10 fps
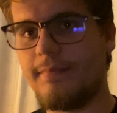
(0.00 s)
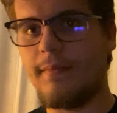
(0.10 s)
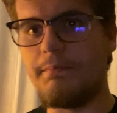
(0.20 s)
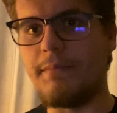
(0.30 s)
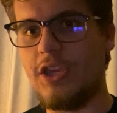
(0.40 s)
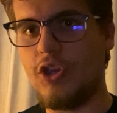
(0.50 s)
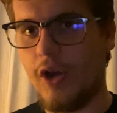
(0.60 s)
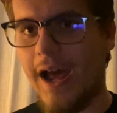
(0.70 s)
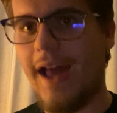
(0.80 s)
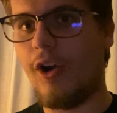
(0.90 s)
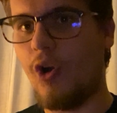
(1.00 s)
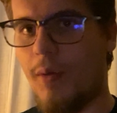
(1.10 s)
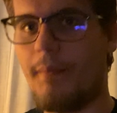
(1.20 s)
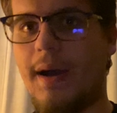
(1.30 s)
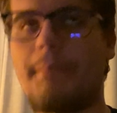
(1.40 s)

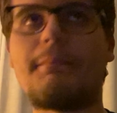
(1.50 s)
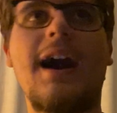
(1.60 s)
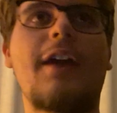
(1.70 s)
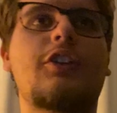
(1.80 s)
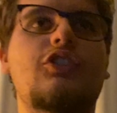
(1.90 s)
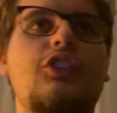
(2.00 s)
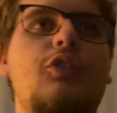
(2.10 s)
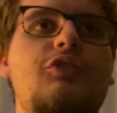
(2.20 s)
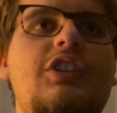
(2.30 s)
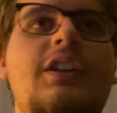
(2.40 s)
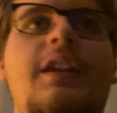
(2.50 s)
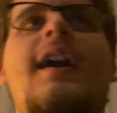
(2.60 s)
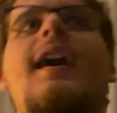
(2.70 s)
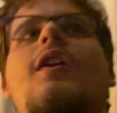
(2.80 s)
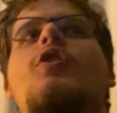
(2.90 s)
migliorarlo man mano e di non dire
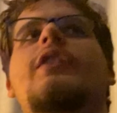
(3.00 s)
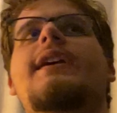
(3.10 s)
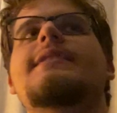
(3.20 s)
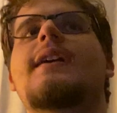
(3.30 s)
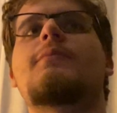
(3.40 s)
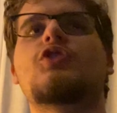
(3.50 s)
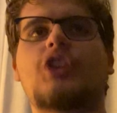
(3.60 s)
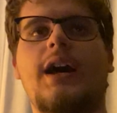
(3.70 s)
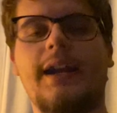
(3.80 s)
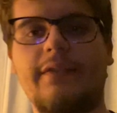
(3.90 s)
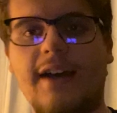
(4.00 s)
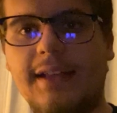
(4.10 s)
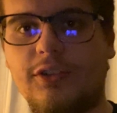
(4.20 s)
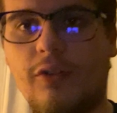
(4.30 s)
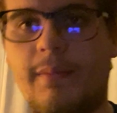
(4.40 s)
ah ok siamo già
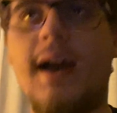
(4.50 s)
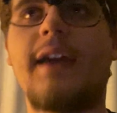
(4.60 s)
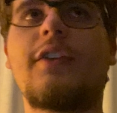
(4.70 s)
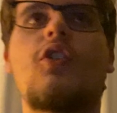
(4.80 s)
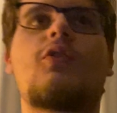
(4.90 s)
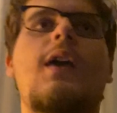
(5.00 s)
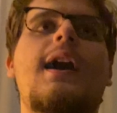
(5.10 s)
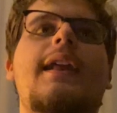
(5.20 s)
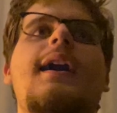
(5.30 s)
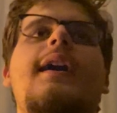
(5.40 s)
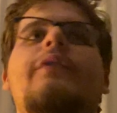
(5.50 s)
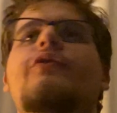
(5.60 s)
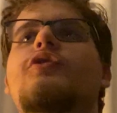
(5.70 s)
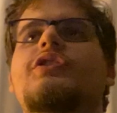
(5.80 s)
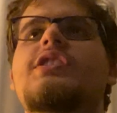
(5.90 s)
arrivati ormai no Quara è
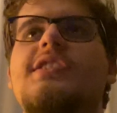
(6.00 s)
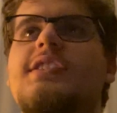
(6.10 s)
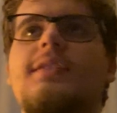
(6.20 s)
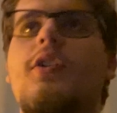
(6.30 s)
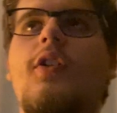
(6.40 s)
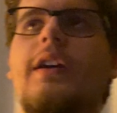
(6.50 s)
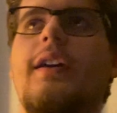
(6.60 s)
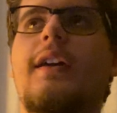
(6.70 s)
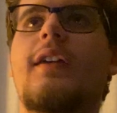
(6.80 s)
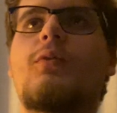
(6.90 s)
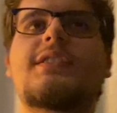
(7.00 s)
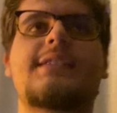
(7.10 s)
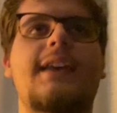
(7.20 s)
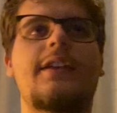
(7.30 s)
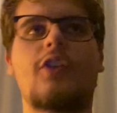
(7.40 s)
fortissimo e
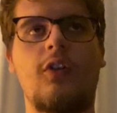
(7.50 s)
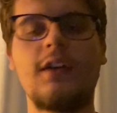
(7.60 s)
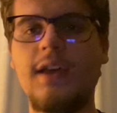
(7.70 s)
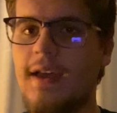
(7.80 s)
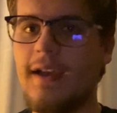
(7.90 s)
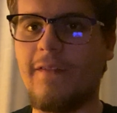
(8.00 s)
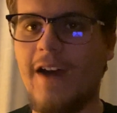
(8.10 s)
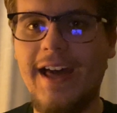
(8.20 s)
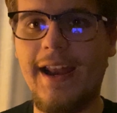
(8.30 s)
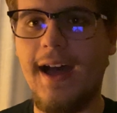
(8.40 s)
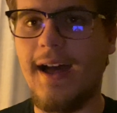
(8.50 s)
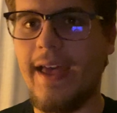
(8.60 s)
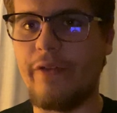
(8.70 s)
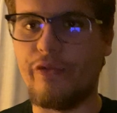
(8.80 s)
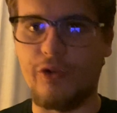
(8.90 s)
queste no Quara
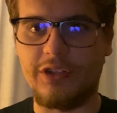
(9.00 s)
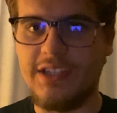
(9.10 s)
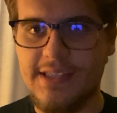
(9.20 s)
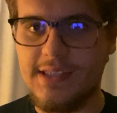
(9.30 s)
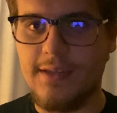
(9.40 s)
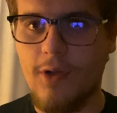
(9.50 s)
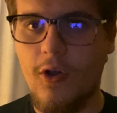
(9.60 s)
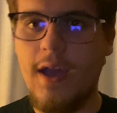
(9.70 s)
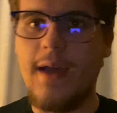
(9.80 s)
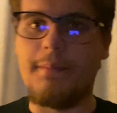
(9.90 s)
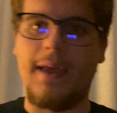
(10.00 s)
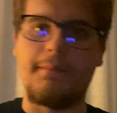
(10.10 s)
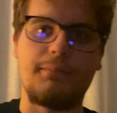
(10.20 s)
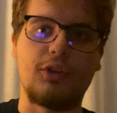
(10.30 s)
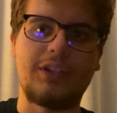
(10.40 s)
è fortissimo, ma
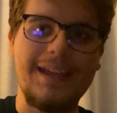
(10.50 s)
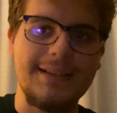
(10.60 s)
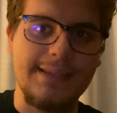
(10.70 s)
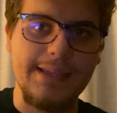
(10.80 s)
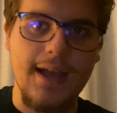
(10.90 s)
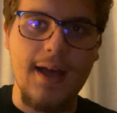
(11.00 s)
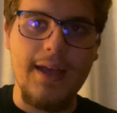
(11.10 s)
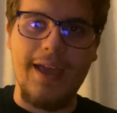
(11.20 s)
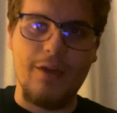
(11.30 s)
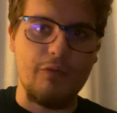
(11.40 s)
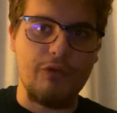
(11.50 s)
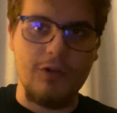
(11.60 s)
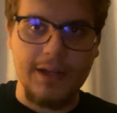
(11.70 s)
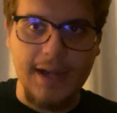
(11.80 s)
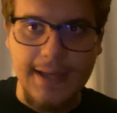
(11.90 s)
in potenza è un
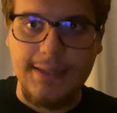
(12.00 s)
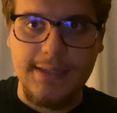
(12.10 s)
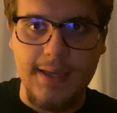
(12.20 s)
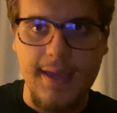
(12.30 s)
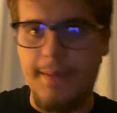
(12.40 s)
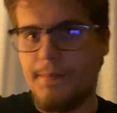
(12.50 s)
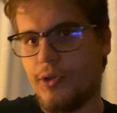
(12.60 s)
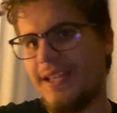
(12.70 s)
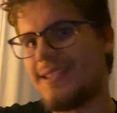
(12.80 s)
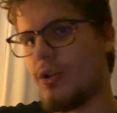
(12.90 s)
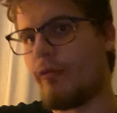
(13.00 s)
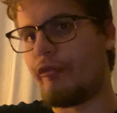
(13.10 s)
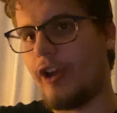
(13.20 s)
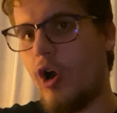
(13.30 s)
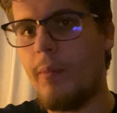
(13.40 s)
fuoriclasse, in potenza è un
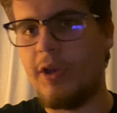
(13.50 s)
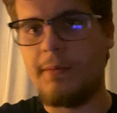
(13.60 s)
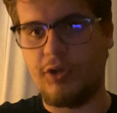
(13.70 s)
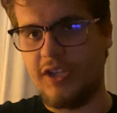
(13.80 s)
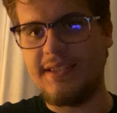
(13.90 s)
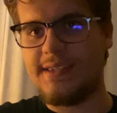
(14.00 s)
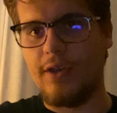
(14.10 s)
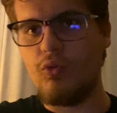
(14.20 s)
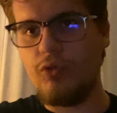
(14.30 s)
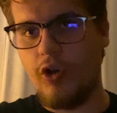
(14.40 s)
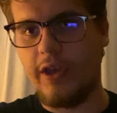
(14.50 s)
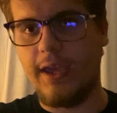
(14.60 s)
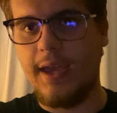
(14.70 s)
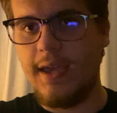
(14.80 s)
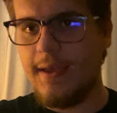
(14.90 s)
fenomeno, in potenza è uno
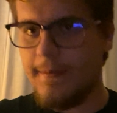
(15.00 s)
che,